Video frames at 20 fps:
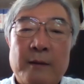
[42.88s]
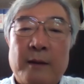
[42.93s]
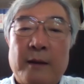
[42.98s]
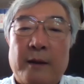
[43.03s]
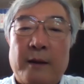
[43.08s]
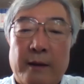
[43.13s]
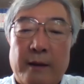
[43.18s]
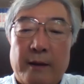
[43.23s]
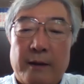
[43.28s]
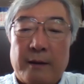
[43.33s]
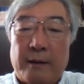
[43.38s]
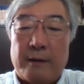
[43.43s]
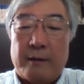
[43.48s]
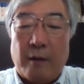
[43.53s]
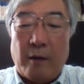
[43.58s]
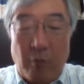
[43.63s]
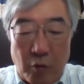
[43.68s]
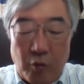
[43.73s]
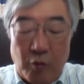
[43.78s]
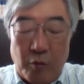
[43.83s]
えー、
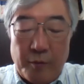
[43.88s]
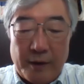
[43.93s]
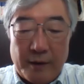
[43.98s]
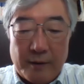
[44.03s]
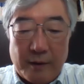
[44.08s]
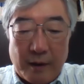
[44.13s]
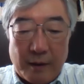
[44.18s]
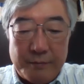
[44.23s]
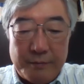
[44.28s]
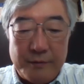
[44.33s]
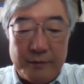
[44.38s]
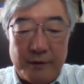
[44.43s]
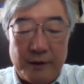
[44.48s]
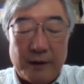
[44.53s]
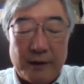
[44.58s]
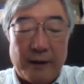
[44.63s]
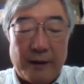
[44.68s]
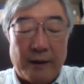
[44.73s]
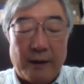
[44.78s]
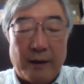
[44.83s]
多方面、多分野
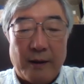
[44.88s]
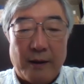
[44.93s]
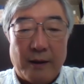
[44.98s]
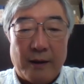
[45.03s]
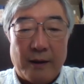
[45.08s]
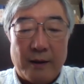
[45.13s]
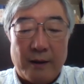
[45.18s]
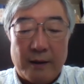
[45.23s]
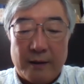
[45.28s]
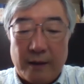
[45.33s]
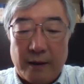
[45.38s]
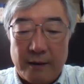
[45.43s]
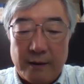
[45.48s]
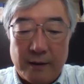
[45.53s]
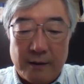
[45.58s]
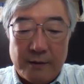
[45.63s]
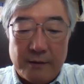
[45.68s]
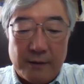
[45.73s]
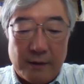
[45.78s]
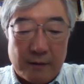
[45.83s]
で、えー、大
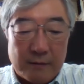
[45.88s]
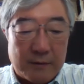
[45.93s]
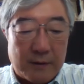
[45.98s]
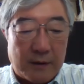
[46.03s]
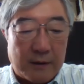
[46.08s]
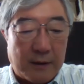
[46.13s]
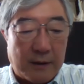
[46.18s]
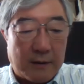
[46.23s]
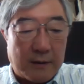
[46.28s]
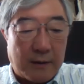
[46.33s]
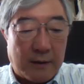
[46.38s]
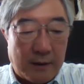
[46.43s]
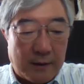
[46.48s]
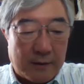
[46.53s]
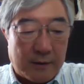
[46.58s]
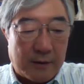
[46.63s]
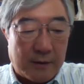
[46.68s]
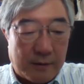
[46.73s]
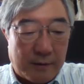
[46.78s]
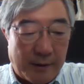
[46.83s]
活躍なさった
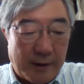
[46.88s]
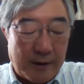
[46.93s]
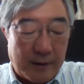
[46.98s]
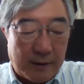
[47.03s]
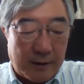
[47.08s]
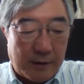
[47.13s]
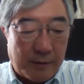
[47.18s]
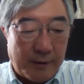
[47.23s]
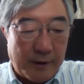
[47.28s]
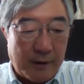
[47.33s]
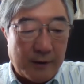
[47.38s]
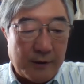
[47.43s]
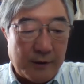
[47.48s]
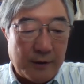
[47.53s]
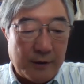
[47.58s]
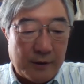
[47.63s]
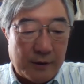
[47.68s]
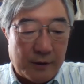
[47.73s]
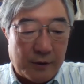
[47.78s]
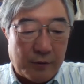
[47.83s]
すば素晴ら
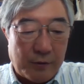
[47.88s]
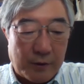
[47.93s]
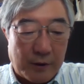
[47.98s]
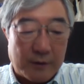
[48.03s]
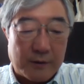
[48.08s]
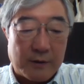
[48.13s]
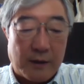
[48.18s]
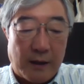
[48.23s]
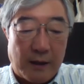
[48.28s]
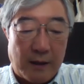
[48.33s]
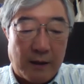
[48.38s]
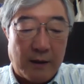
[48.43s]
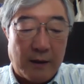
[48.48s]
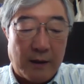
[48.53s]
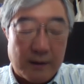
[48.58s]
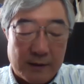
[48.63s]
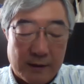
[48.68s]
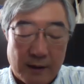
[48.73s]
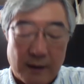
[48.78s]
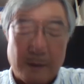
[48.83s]
しい小説家、
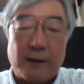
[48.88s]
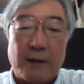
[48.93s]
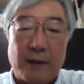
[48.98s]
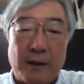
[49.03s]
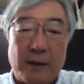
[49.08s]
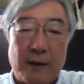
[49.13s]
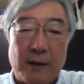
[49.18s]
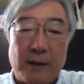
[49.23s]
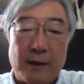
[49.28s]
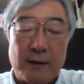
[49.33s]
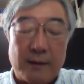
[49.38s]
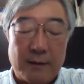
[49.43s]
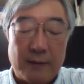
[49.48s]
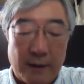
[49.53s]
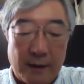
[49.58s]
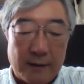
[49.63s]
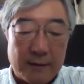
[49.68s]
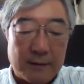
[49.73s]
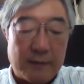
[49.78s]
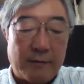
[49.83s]
作家
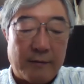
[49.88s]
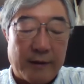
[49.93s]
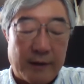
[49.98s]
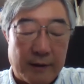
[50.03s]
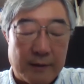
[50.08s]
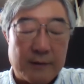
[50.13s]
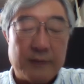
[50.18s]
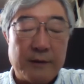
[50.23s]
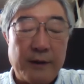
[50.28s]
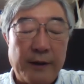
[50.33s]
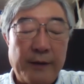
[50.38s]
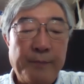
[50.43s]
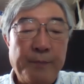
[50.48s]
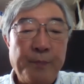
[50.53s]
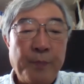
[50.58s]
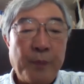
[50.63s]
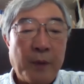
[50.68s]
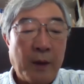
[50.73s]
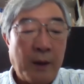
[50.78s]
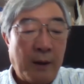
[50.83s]
であったわけですね。
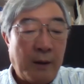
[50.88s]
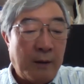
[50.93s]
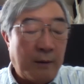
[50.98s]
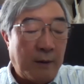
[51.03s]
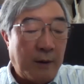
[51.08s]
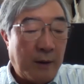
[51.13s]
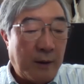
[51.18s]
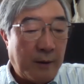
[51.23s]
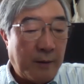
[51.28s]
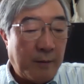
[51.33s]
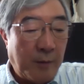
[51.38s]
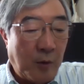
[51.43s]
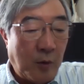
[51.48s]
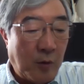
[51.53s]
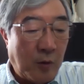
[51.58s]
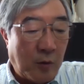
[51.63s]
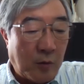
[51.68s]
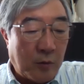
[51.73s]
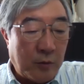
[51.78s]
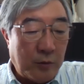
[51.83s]
で、
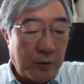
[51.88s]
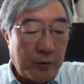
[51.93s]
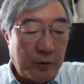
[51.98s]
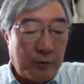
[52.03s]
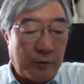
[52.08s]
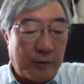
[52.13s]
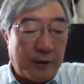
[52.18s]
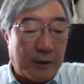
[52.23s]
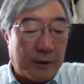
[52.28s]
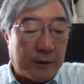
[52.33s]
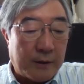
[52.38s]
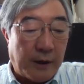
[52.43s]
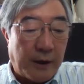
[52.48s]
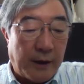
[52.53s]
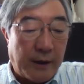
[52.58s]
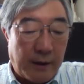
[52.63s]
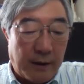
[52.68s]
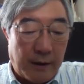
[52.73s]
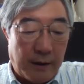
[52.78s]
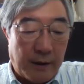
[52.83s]
もうこの人はです
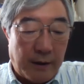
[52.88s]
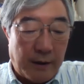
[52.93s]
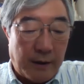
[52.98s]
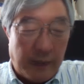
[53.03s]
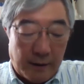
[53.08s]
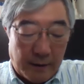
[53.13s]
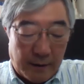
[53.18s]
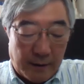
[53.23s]
ね、えー、